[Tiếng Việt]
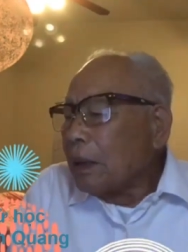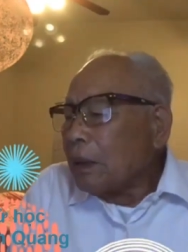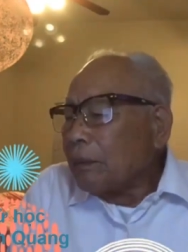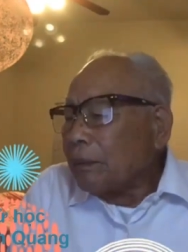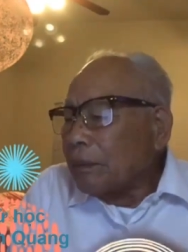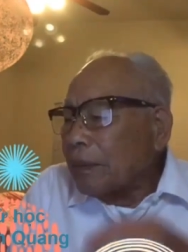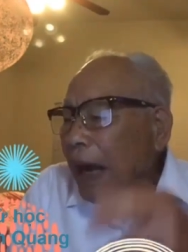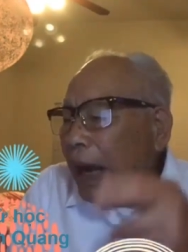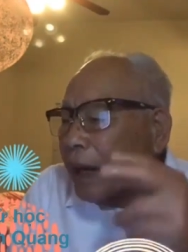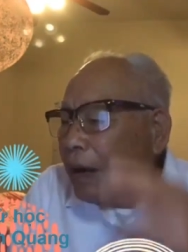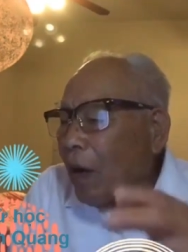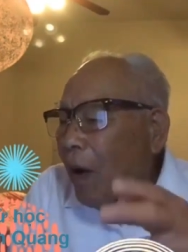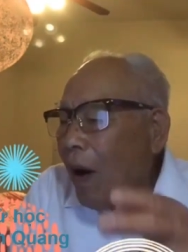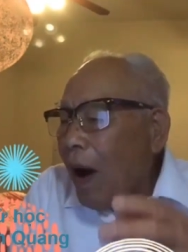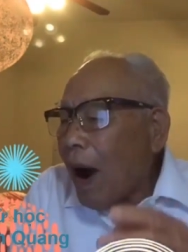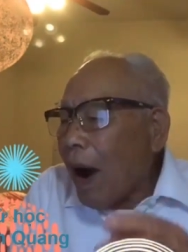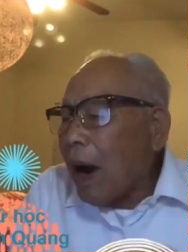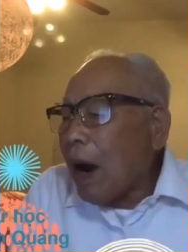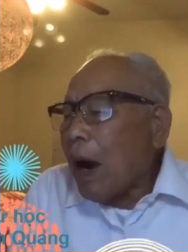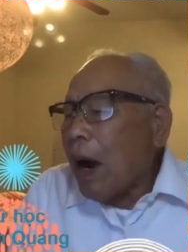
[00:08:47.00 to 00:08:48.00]
Ngày
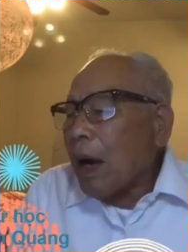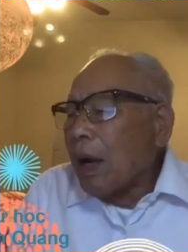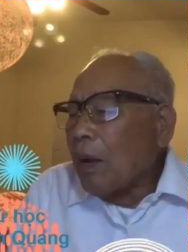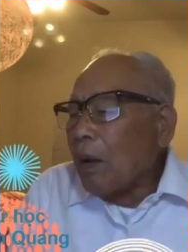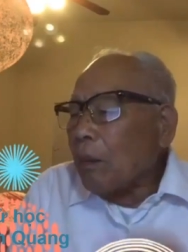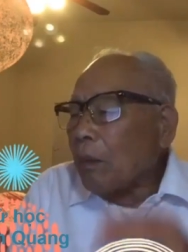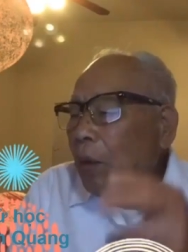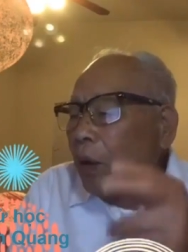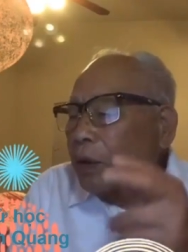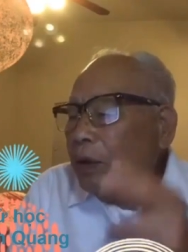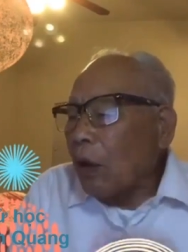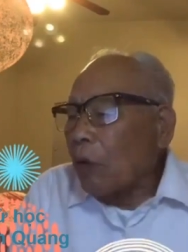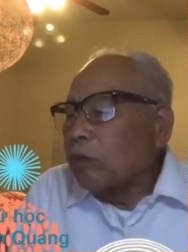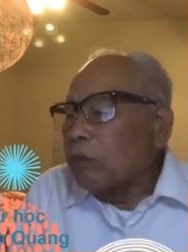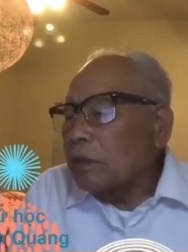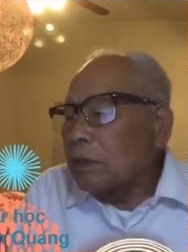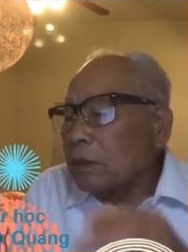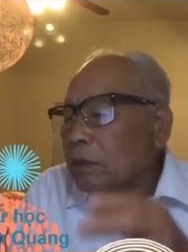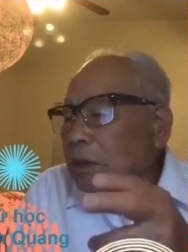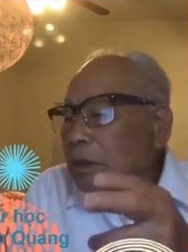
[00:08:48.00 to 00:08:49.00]
đó, một trong
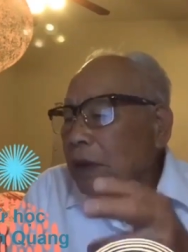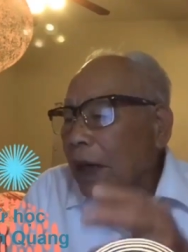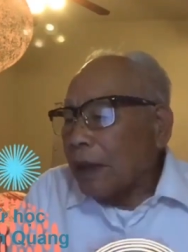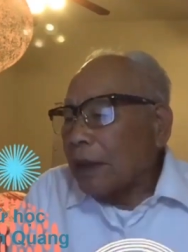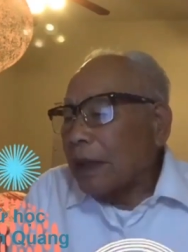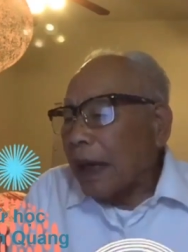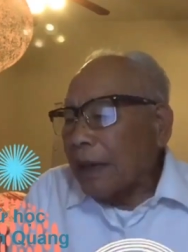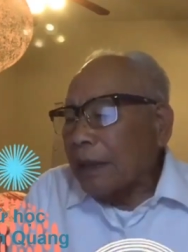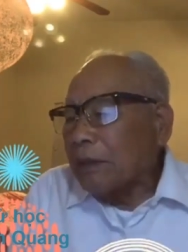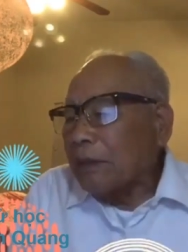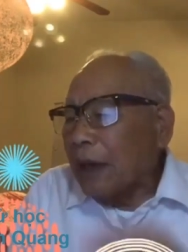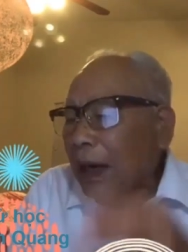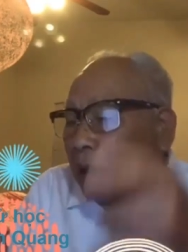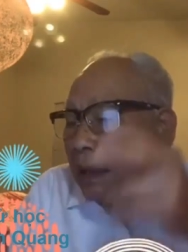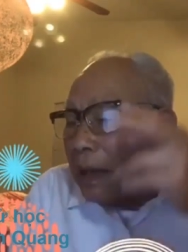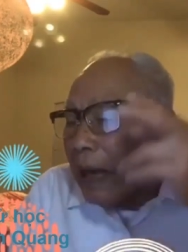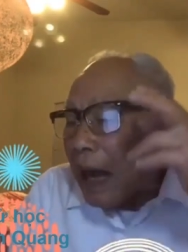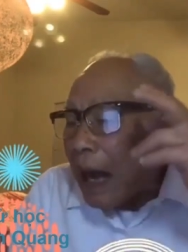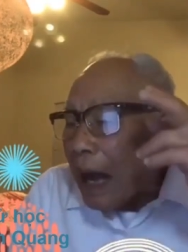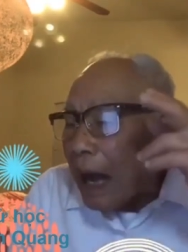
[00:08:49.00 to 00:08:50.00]
trận đánh rất
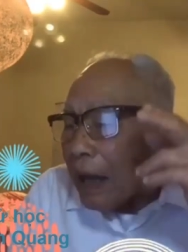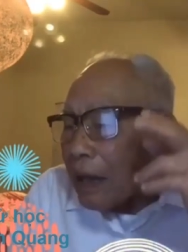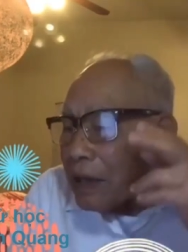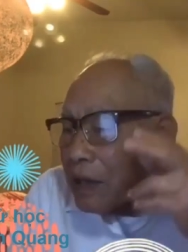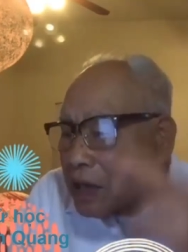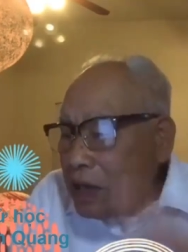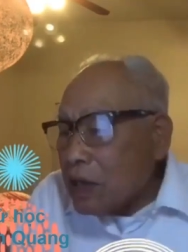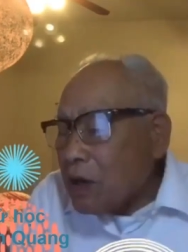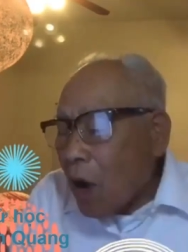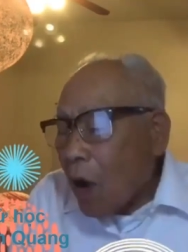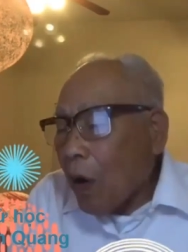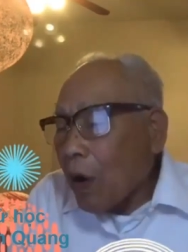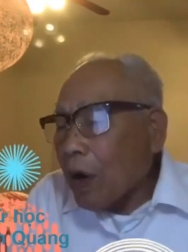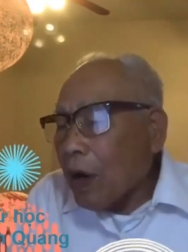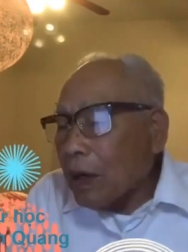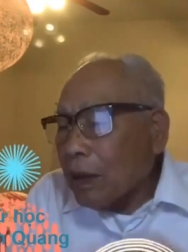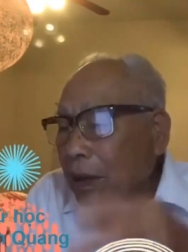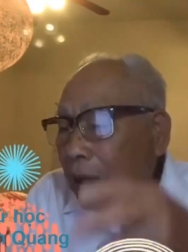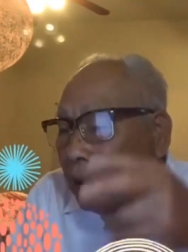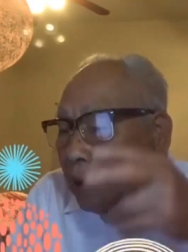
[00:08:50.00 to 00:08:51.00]
là dữ dội,
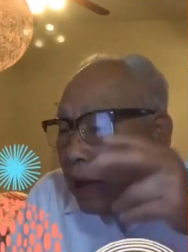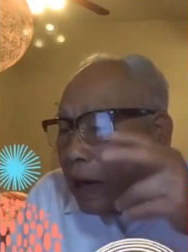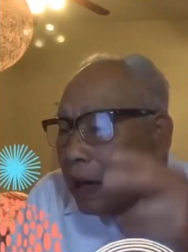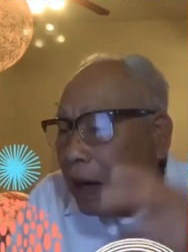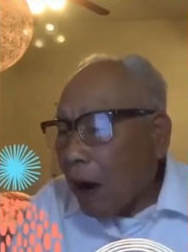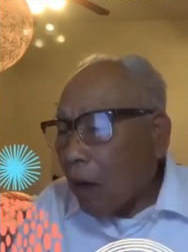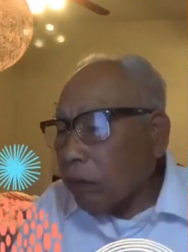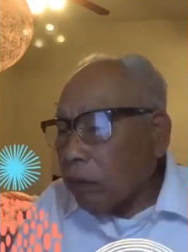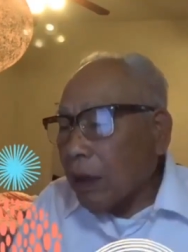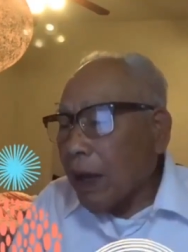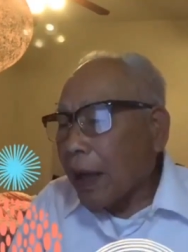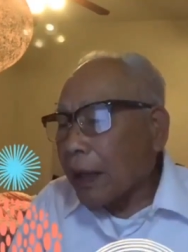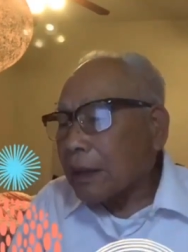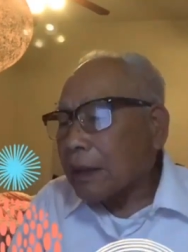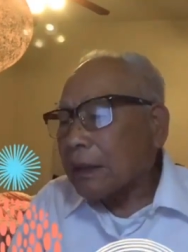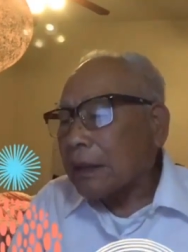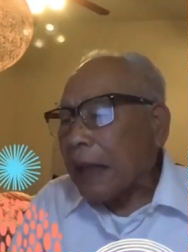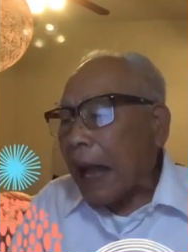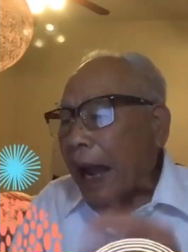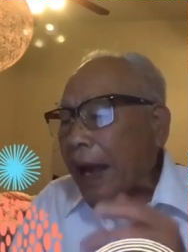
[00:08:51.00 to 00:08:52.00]
rất là khốc liệt
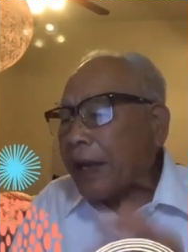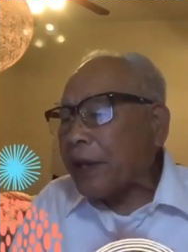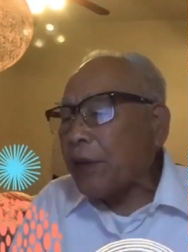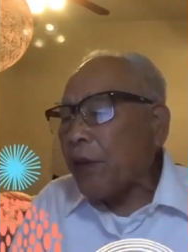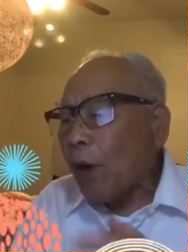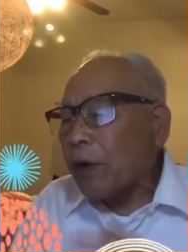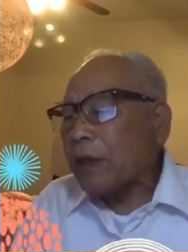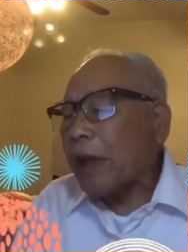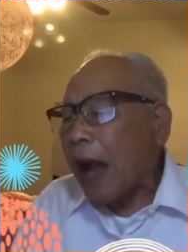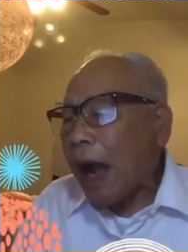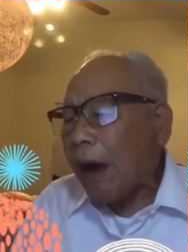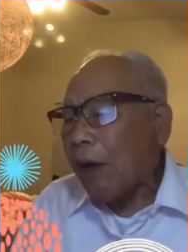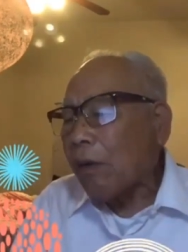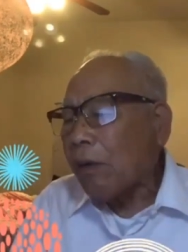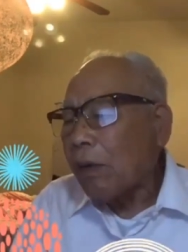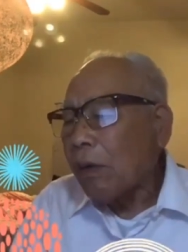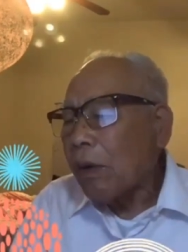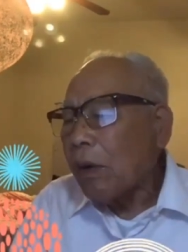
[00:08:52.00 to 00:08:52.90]
tại Yorktown.